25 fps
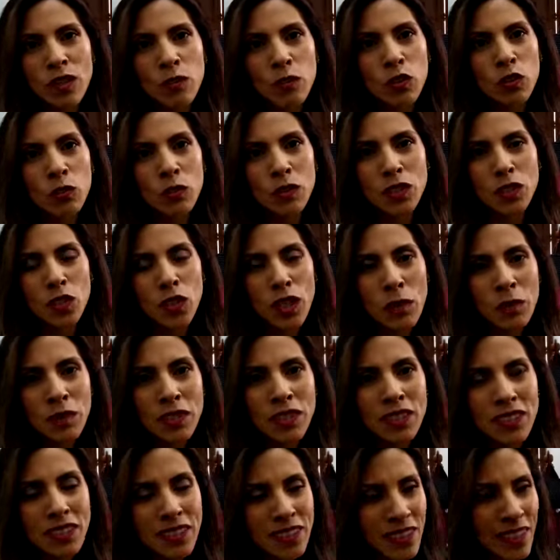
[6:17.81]
Hemos visto que a
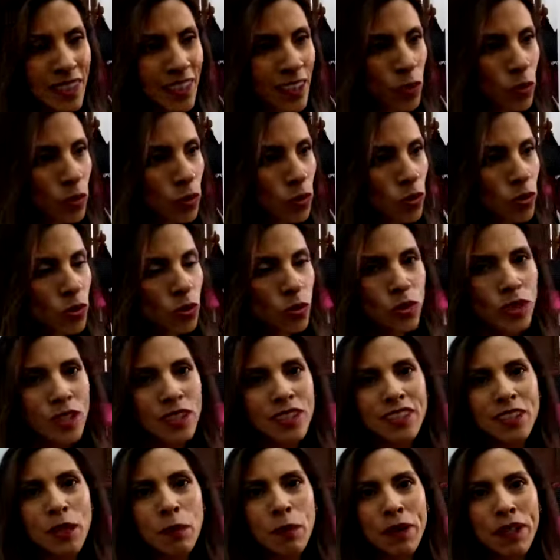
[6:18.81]
veces ese recurso se
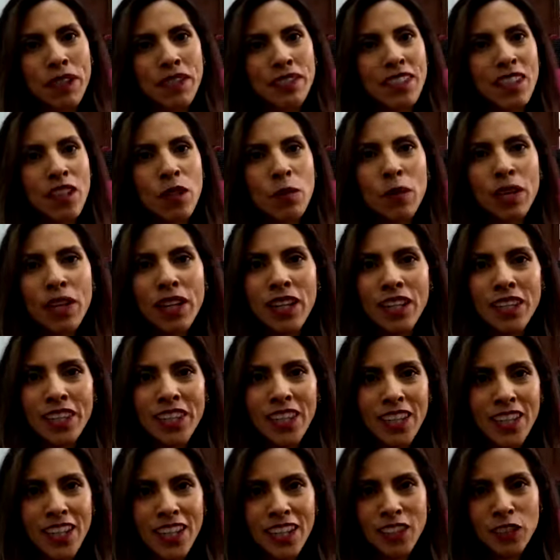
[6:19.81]
utiliza para celebrar el
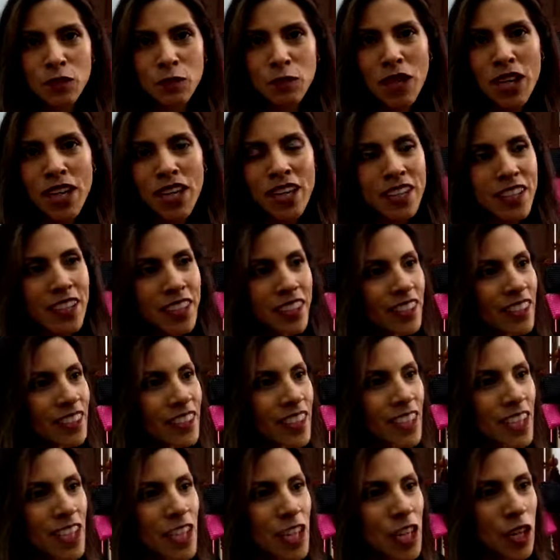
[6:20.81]
Día de las Madres,
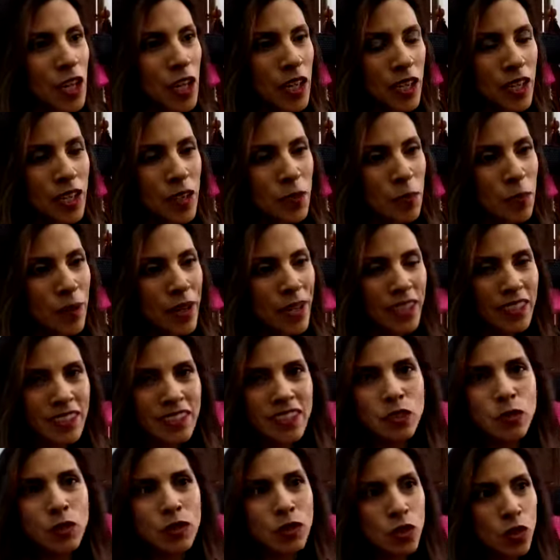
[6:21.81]
eh, para
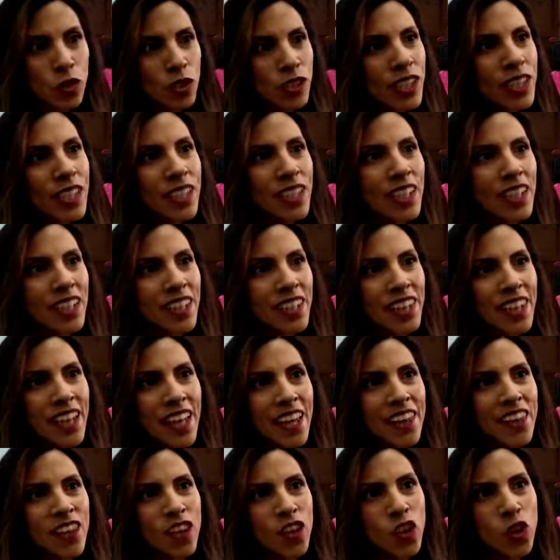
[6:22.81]
situaciones que en
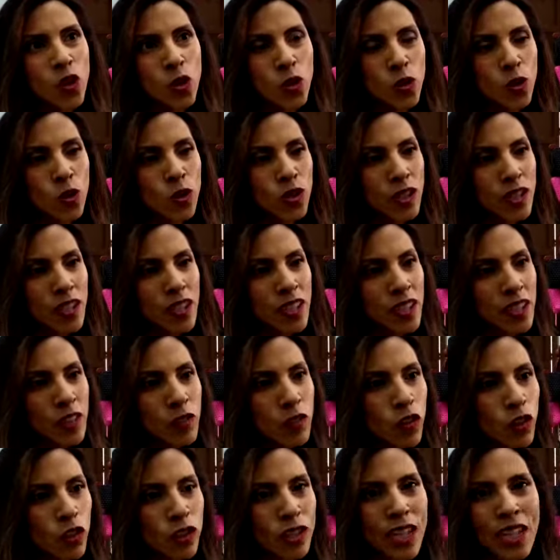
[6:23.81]
realidad no
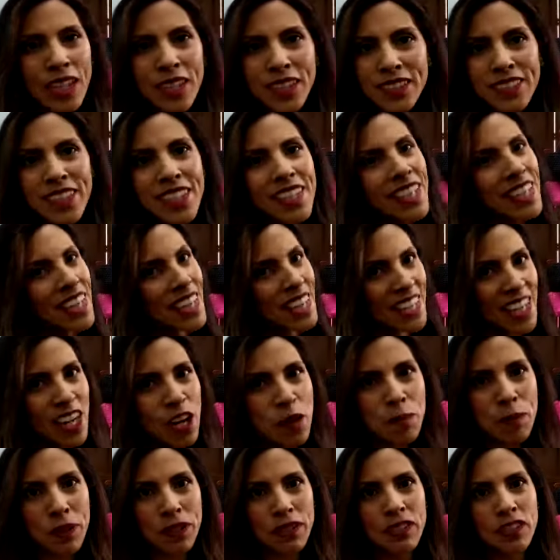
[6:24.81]
fortalecen en nada
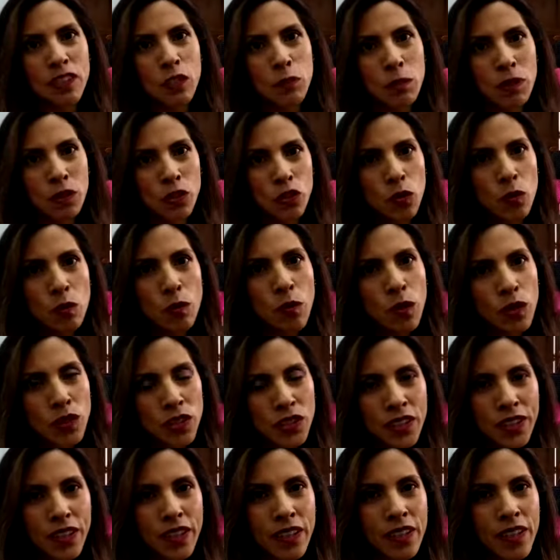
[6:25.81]
la participación
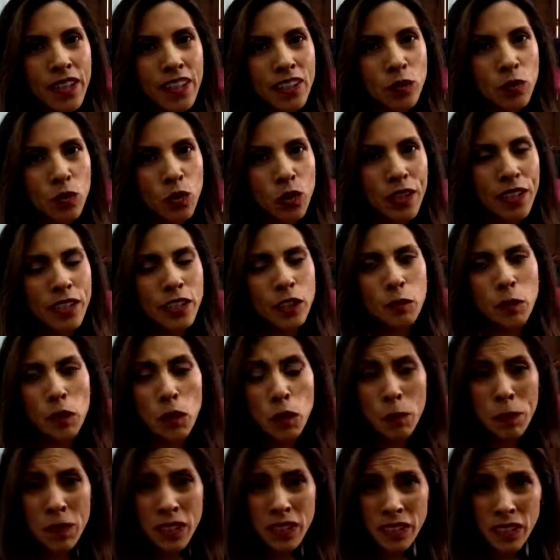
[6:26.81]
política de las mujeres,
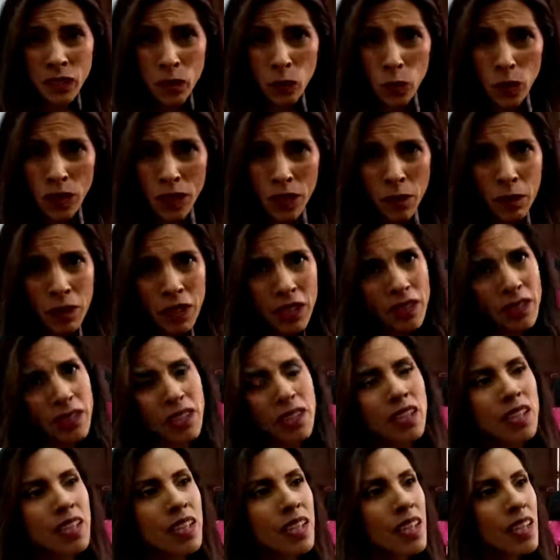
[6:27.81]
pero
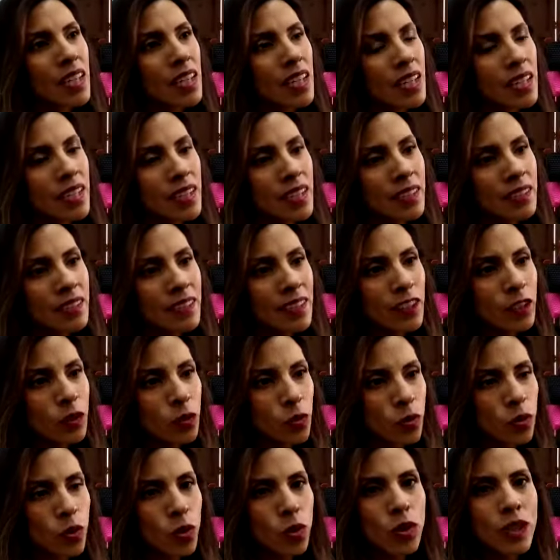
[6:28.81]
particularmente en este
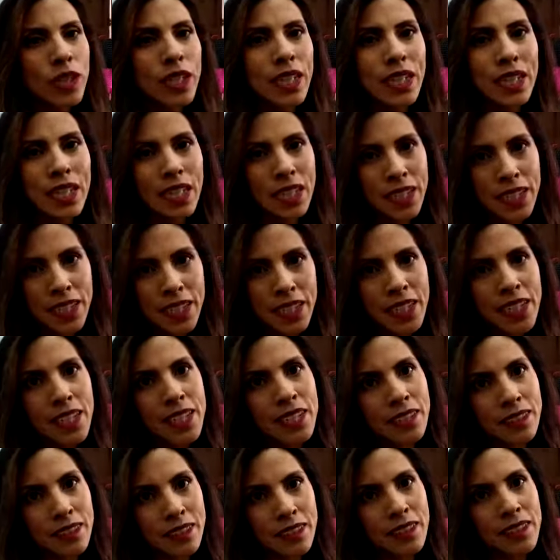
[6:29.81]
asunto el
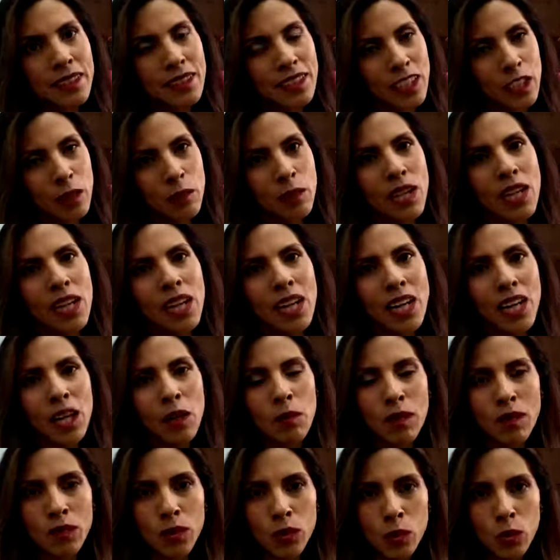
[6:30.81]
INE es quien lleva la
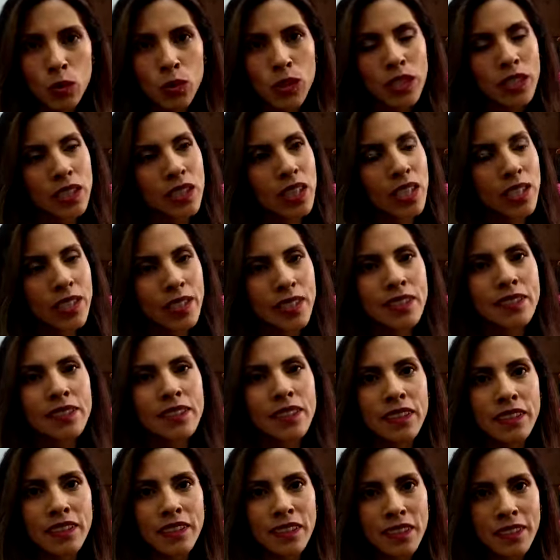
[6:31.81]
batuta y el INE es
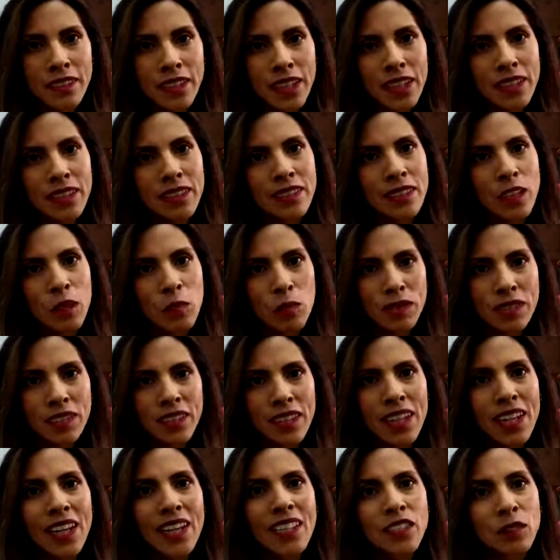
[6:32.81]
quien tendrá que
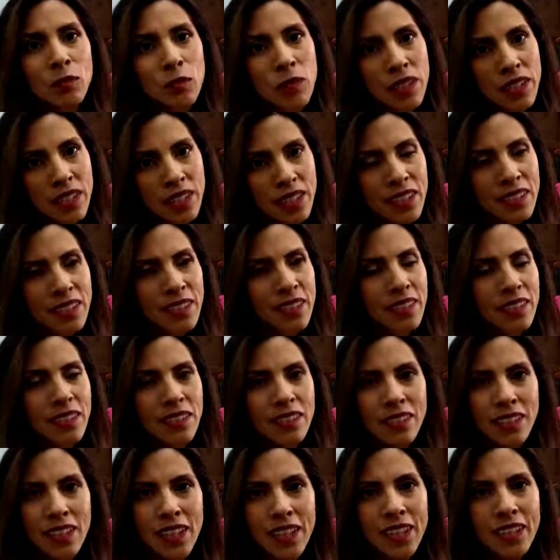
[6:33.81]
establecer las medidas
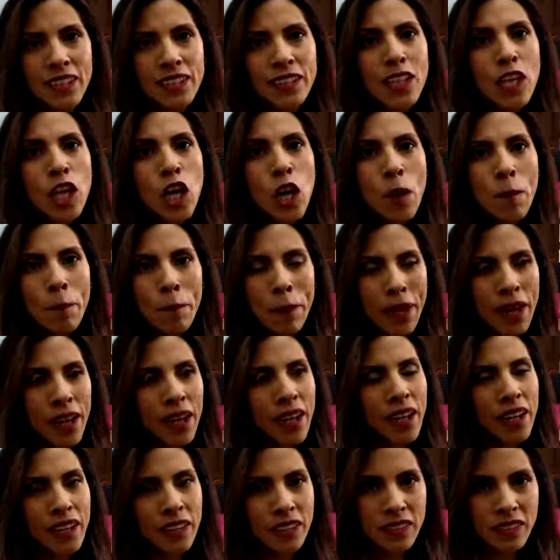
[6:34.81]
necesarias para
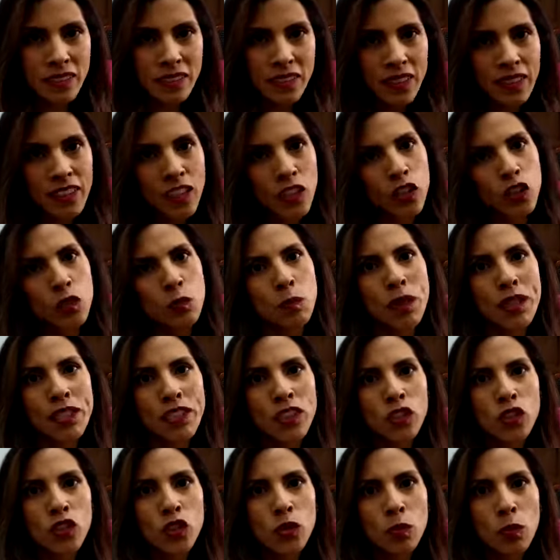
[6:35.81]
garantizar que los
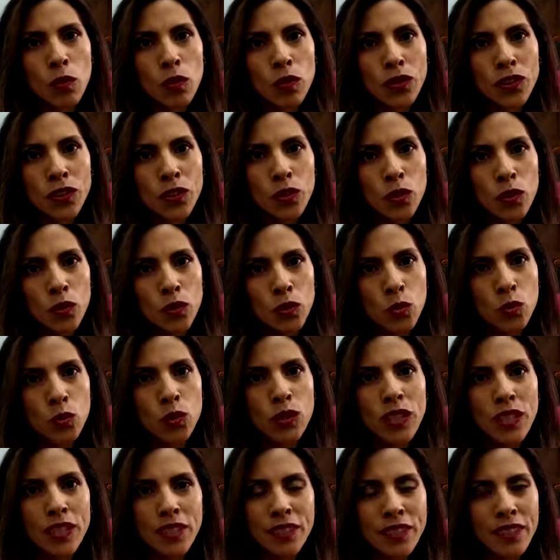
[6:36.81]
partidos políticos
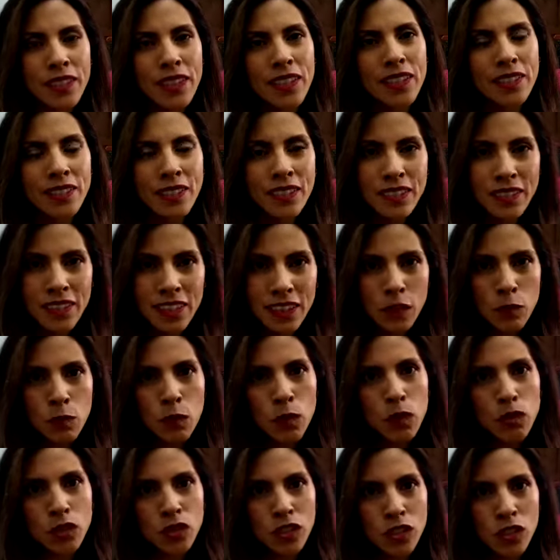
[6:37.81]
utilicen este
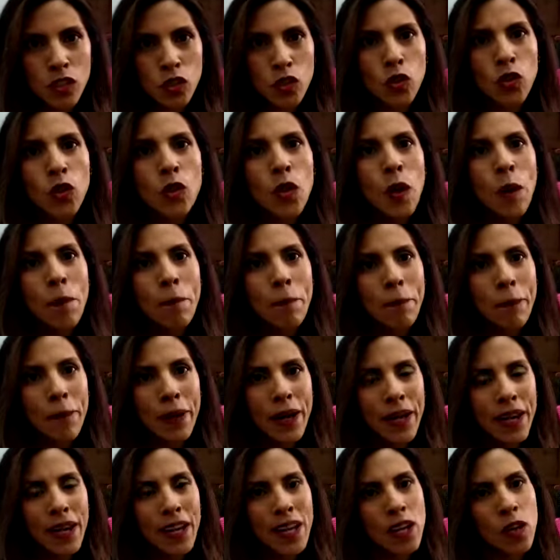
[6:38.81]
6%
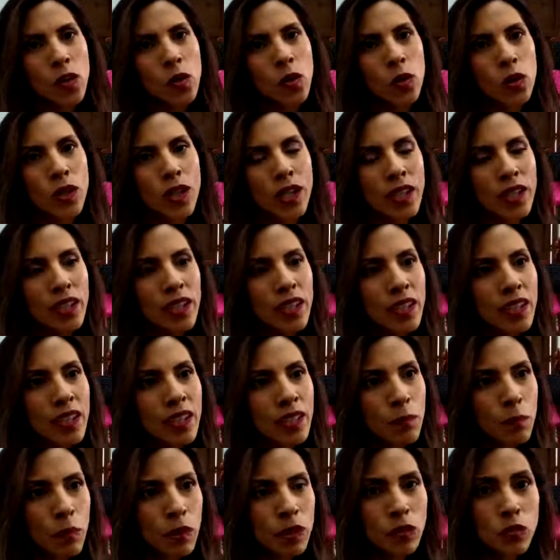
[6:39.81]
para lo que
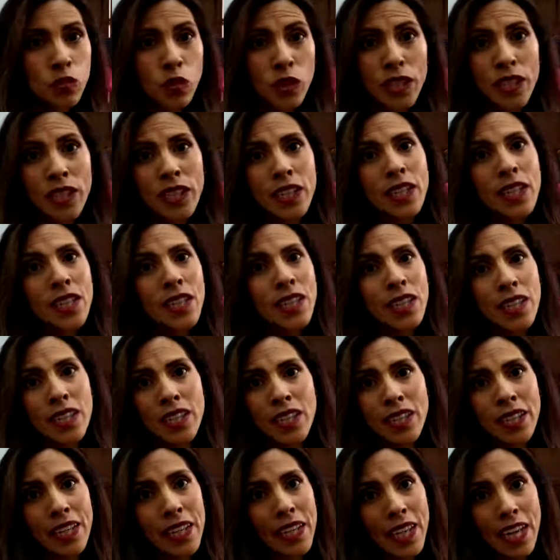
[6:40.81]
eh, pues fue
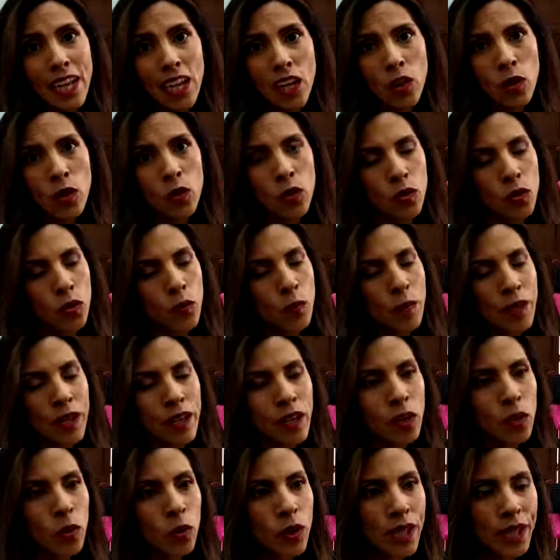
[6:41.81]
eh, creado o
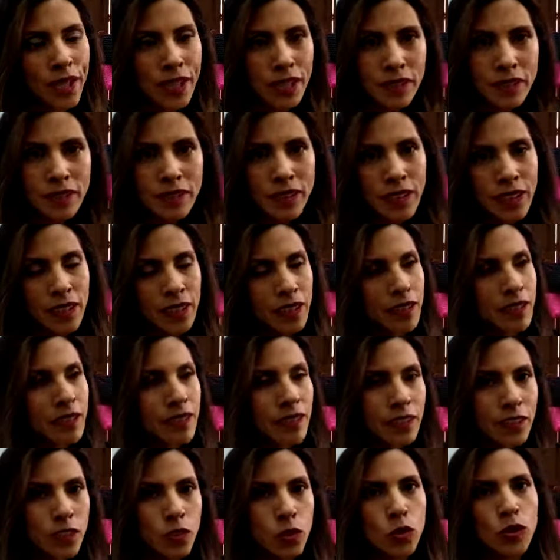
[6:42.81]
para lo que es, que
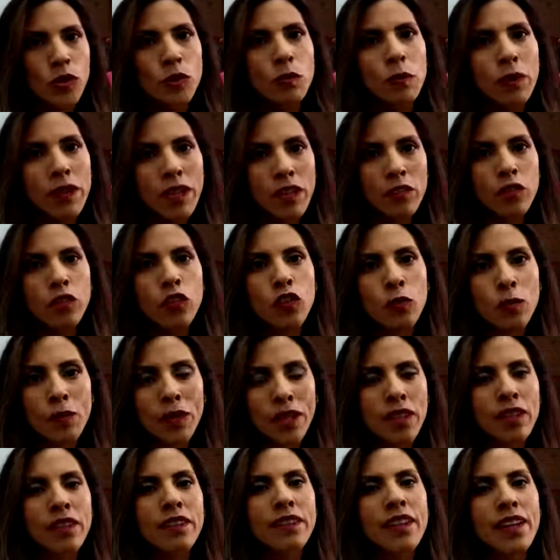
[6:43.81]
insisto, es para
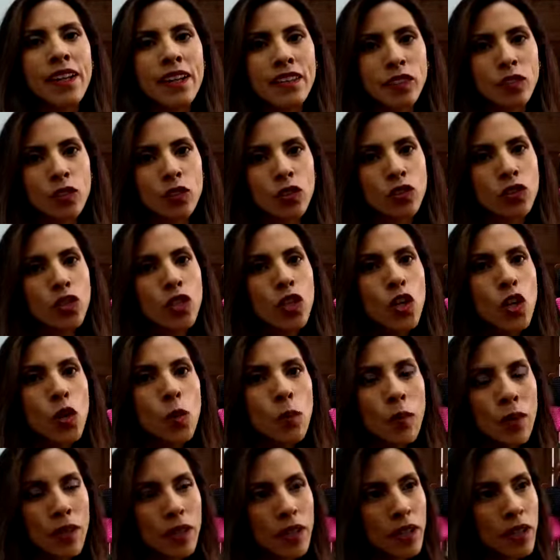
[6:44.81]
formar liderazgos
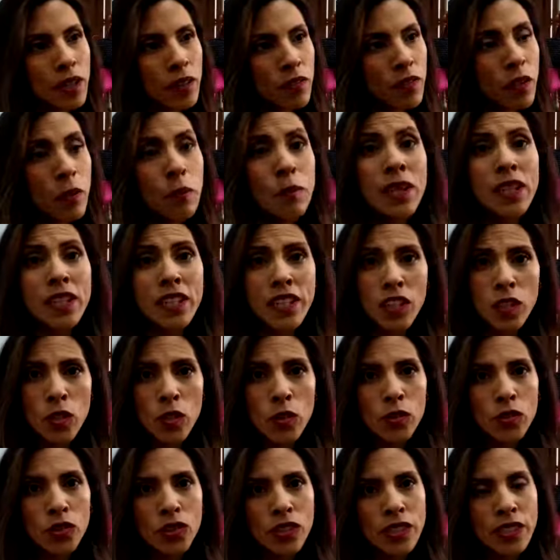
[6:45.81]
eh,
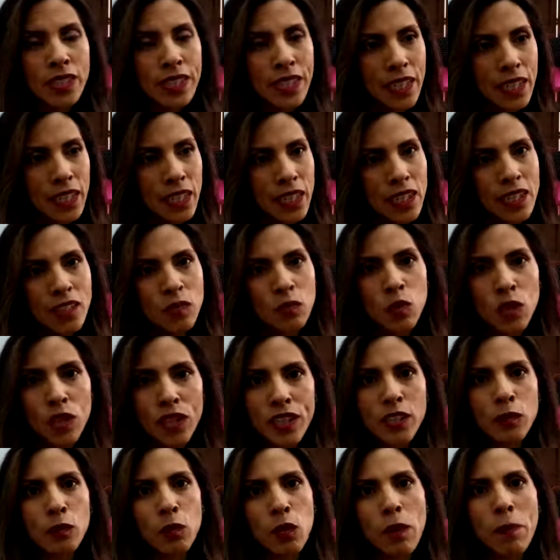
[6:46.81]
femeninos y que las
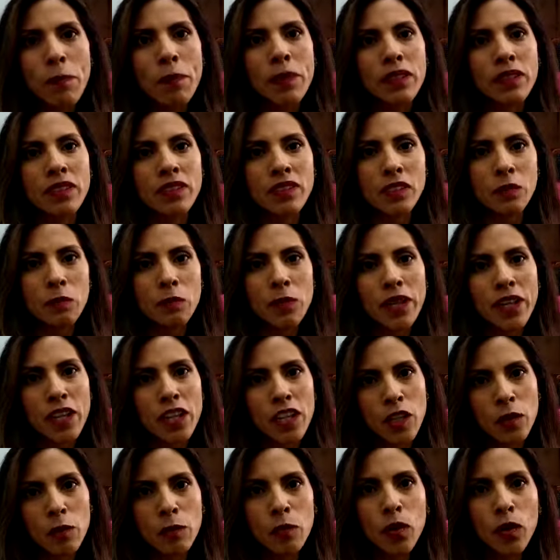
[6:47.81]
mujeres puedan participar
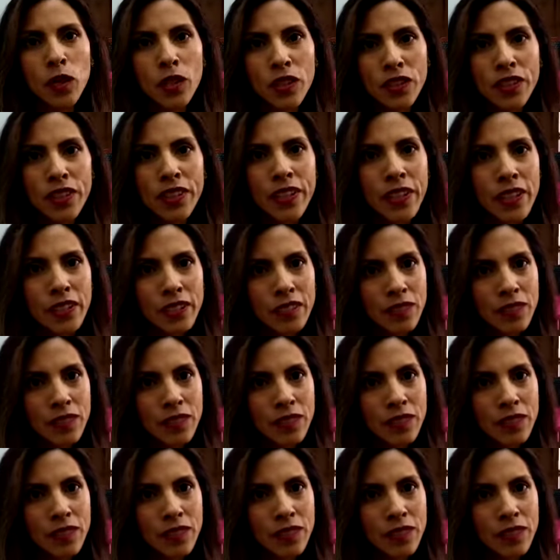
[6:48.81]
en política.